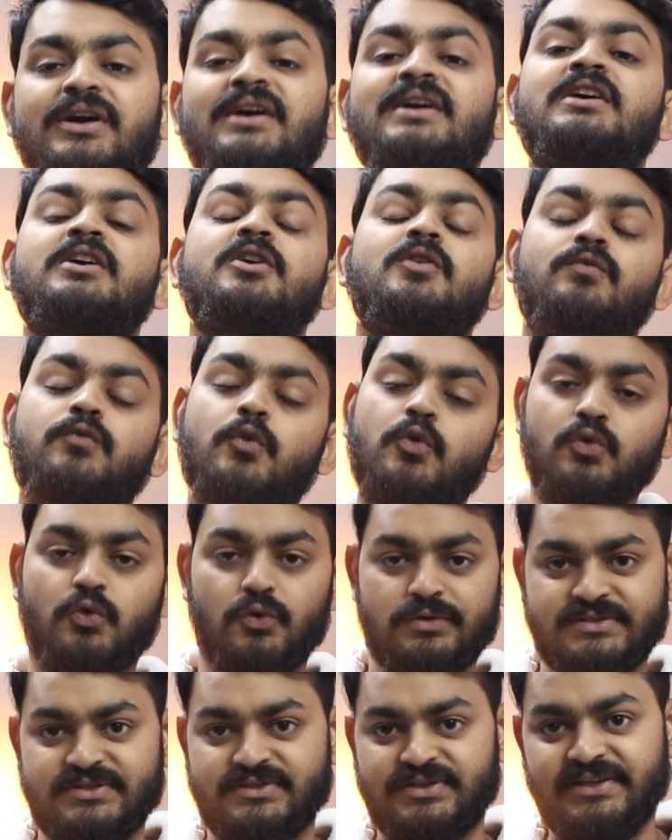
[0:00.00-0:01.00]
है वो उन
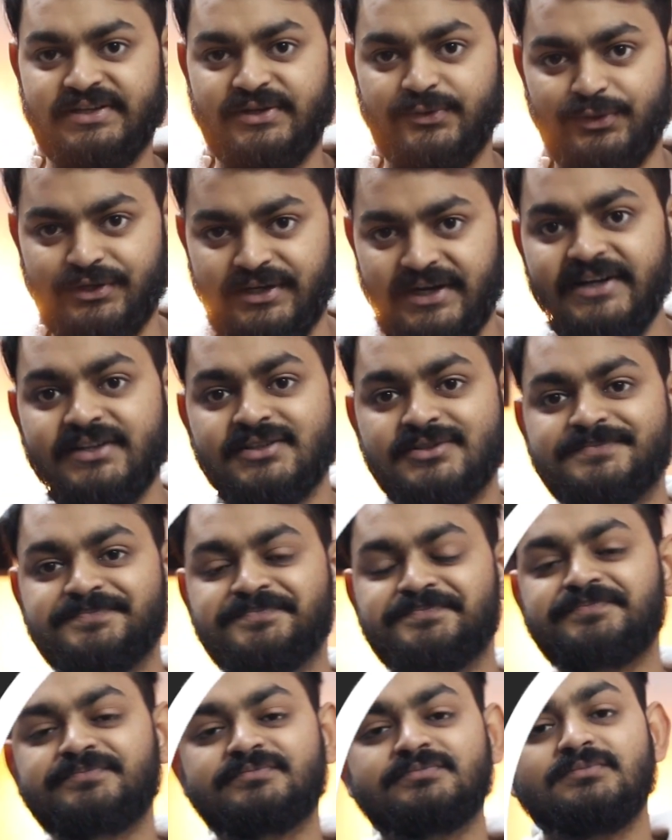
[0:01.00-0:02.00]
कोर्सेज के लिए होंगी राइट right?